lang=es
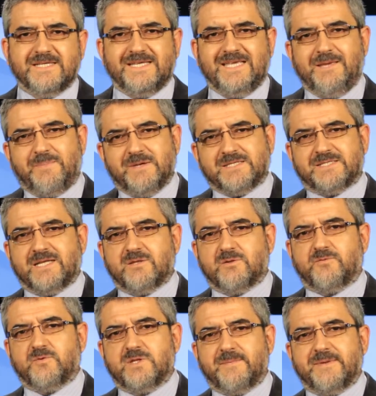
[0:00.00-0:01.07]
y
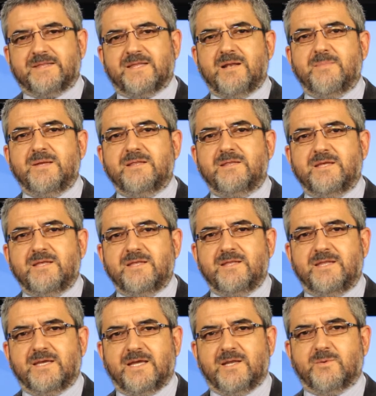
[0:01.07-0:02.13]
pensando fundamentalmente
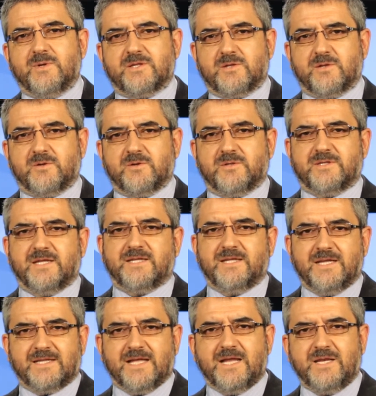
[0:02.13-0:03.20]
de que nuestro
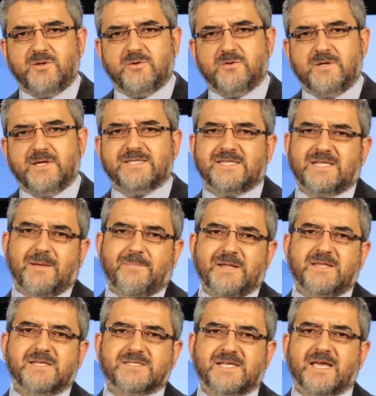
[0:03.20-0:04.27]
destinatario es el
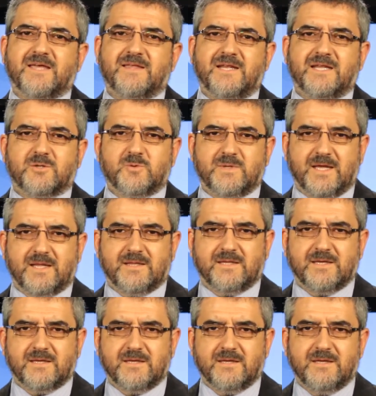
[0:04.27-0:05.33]
aprendizaje del
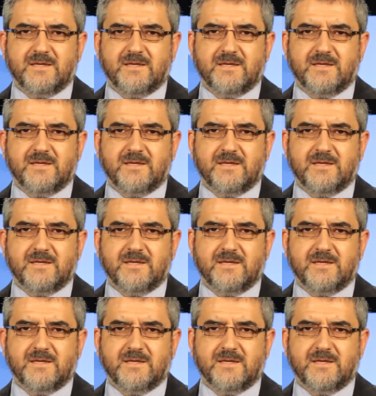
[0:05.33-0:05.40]
estudiante.